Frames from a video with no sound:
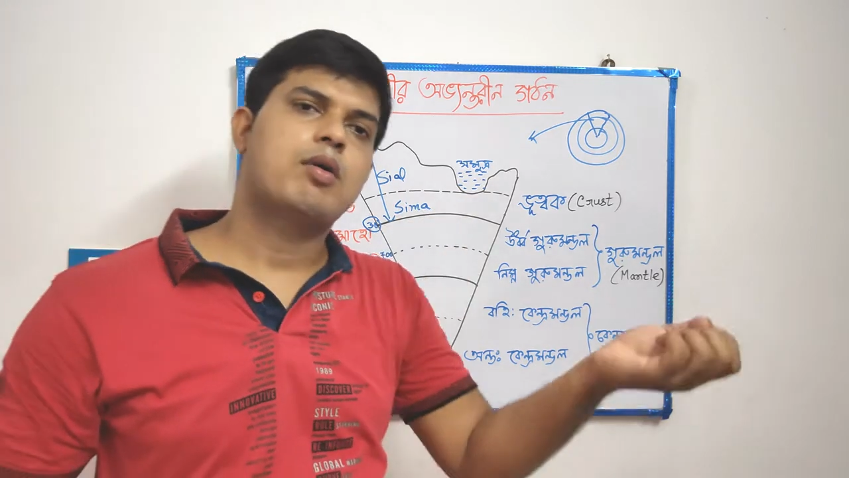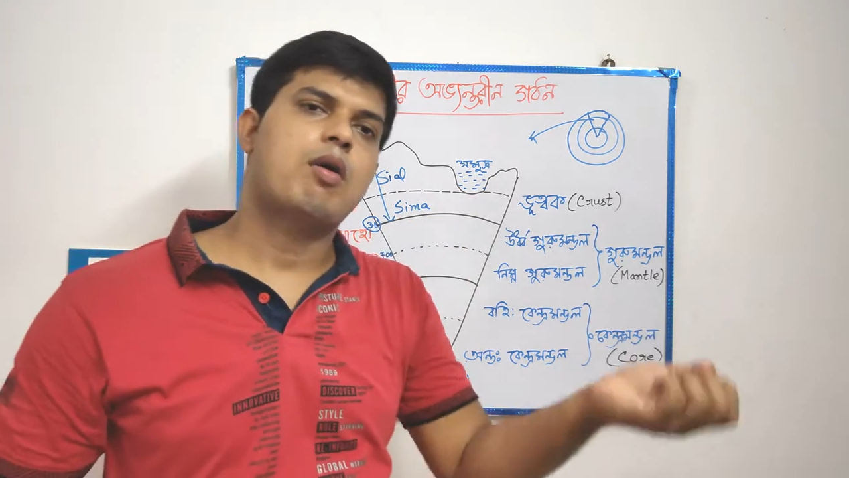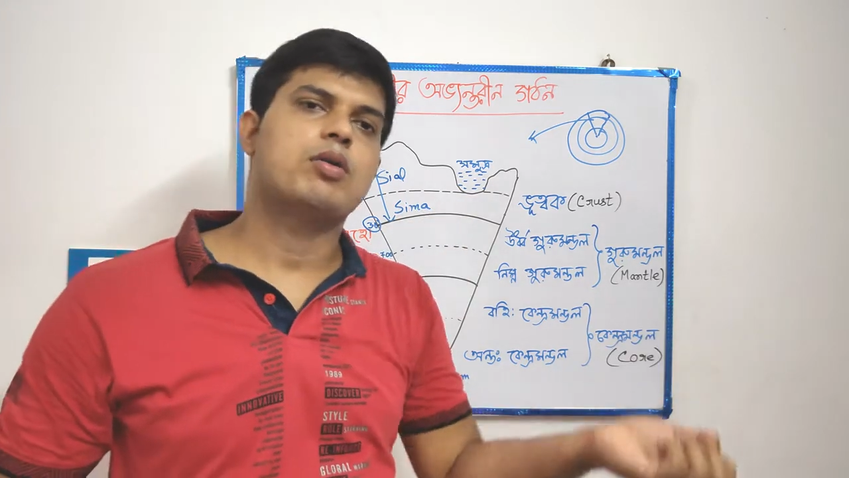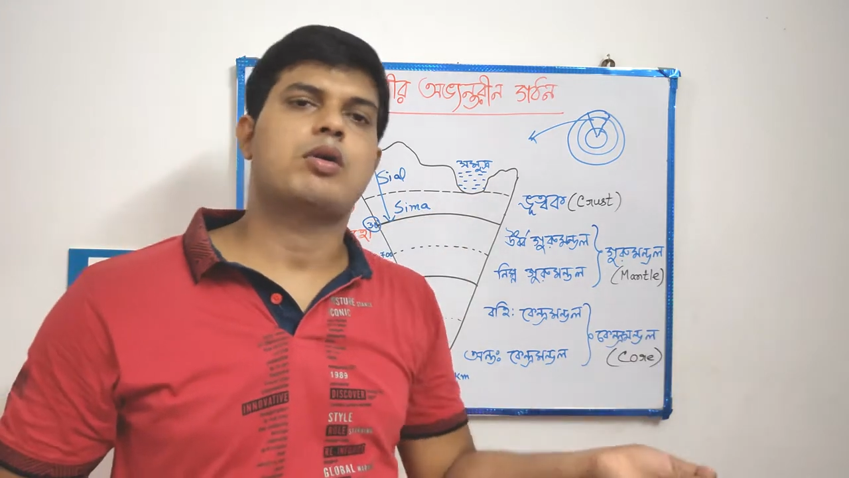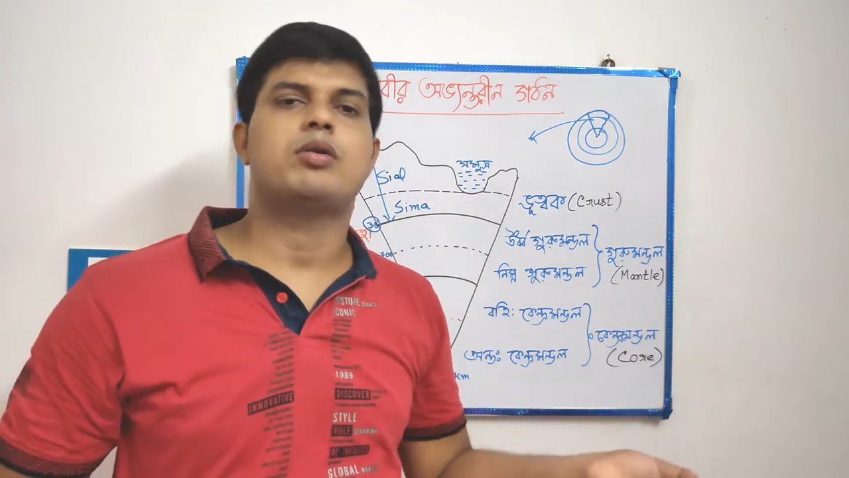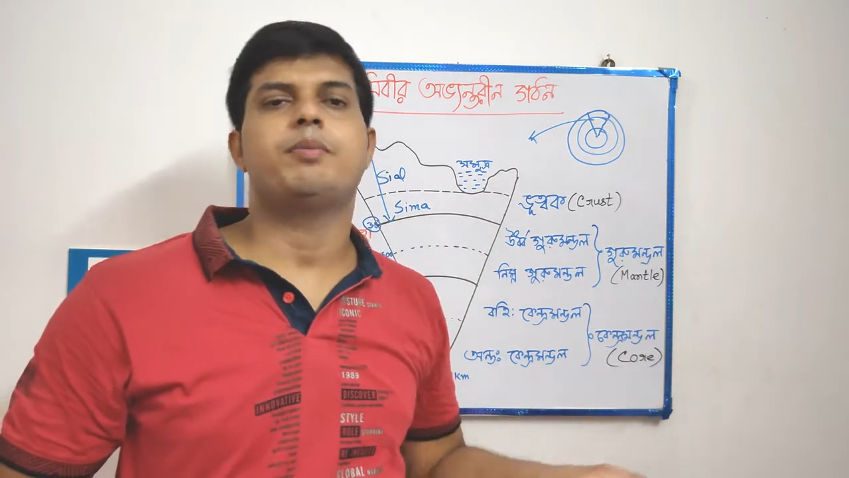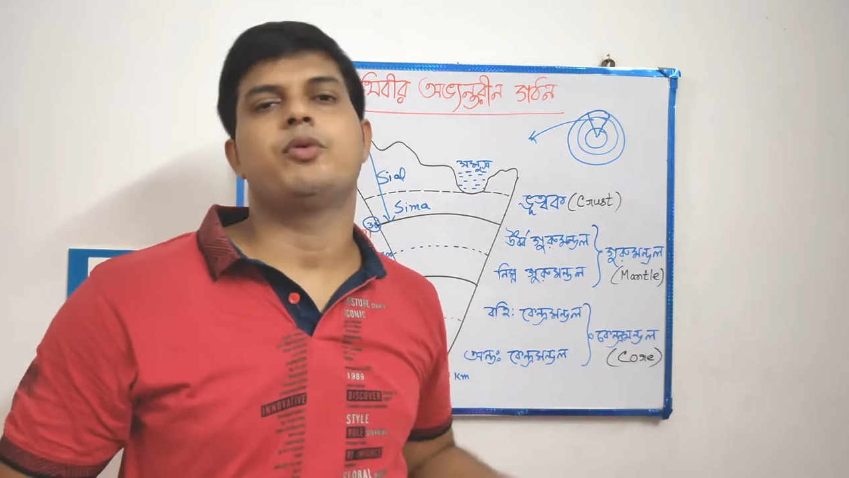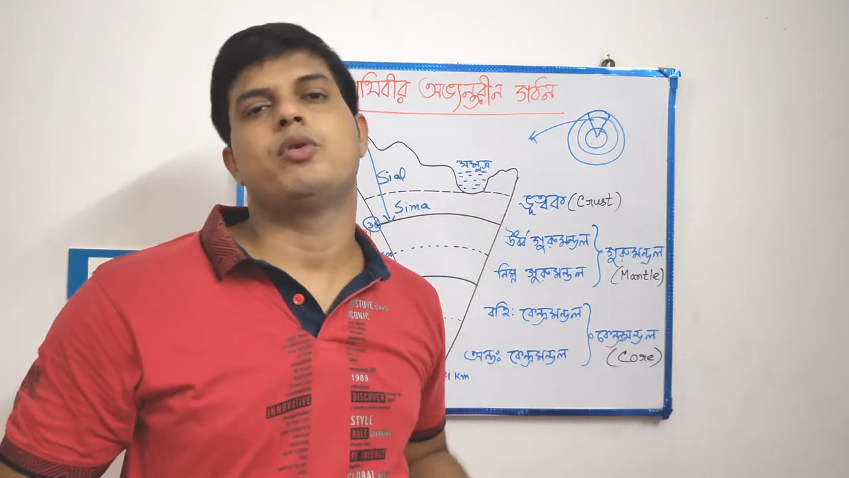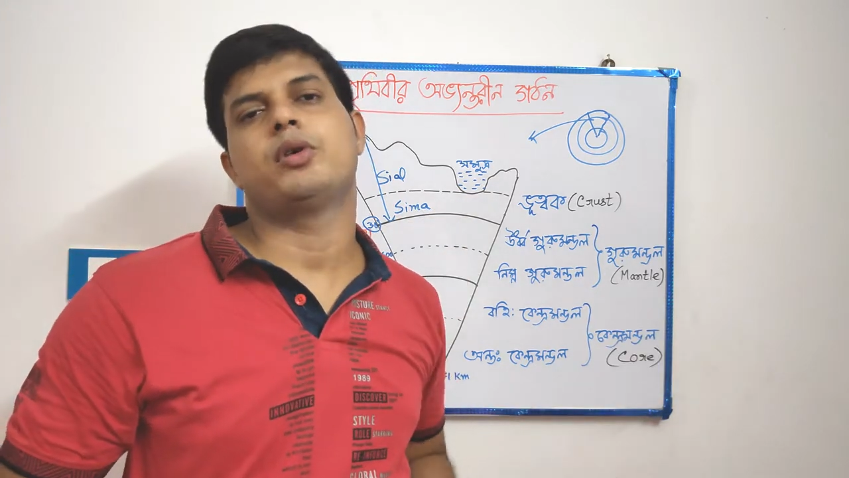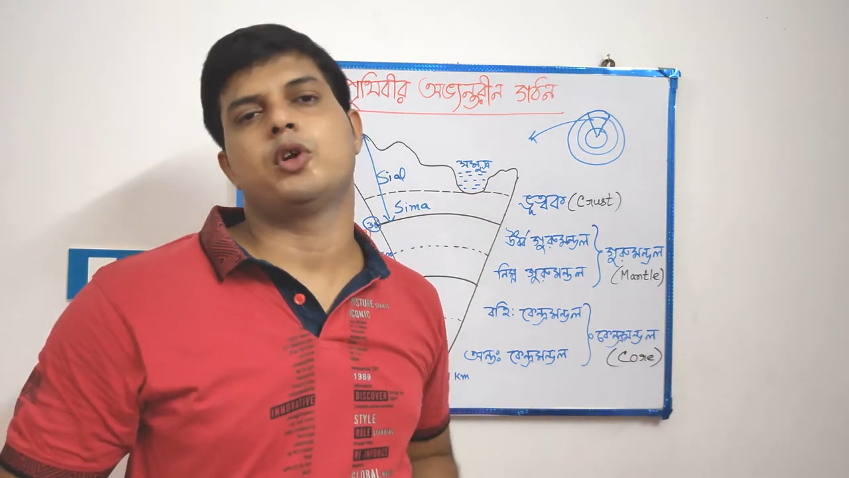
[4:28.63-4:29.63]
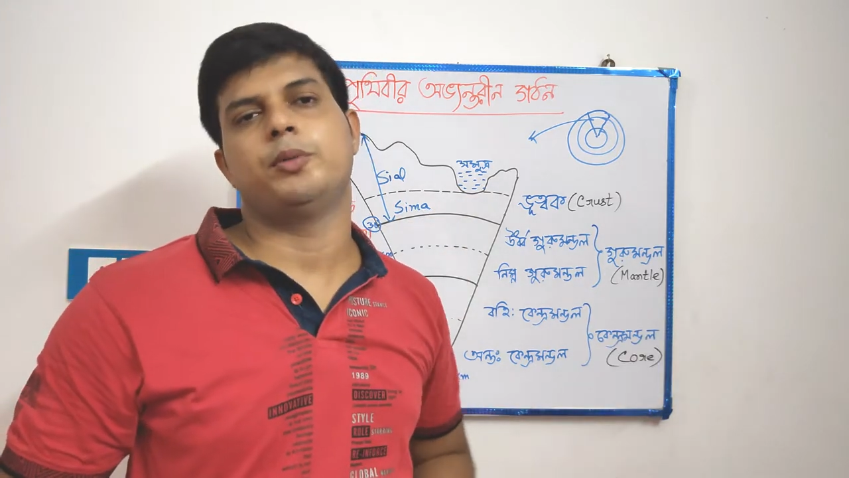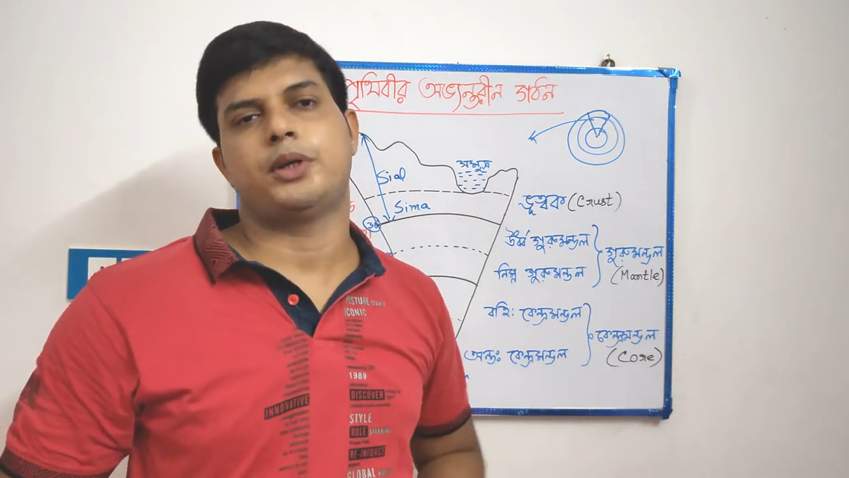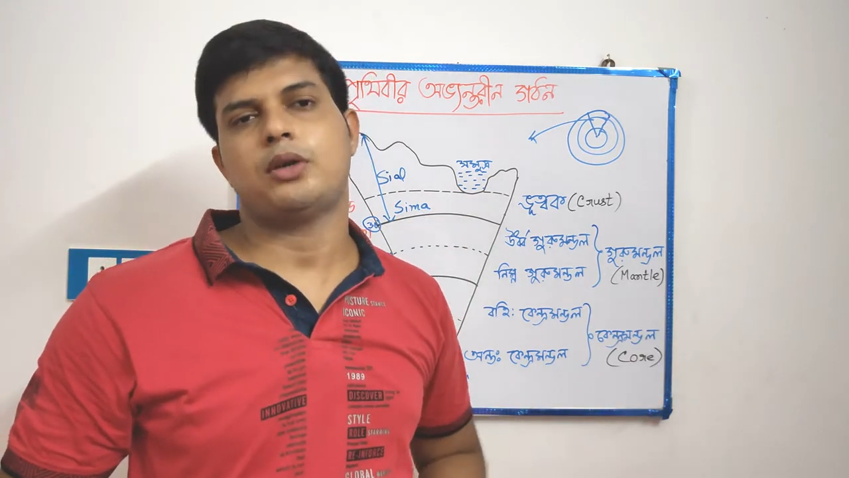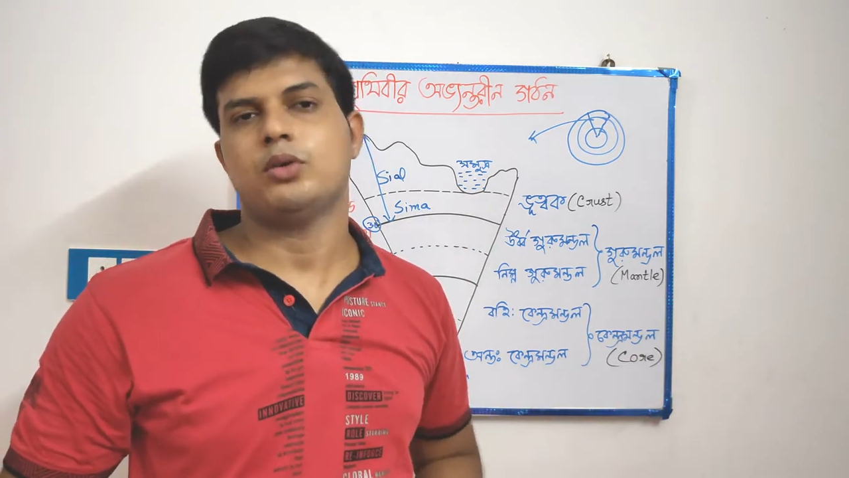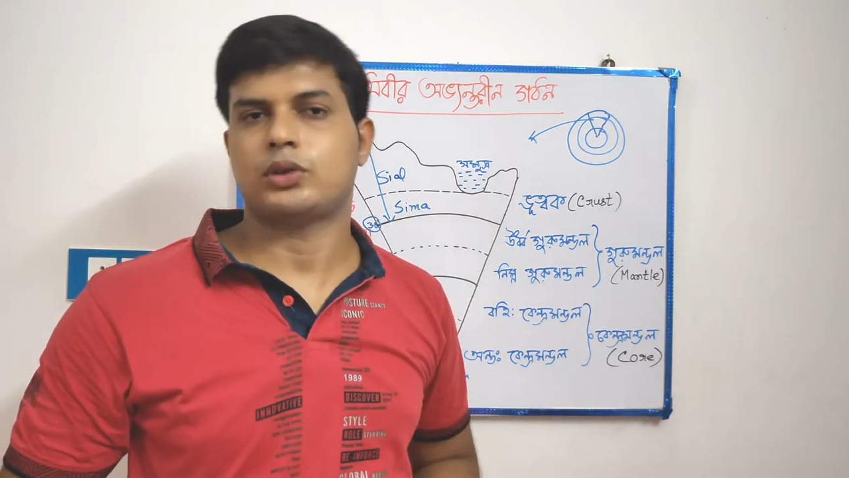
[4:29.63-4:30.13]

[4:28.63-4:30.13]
কখনো কখনো পনেরো কিলোমিটারও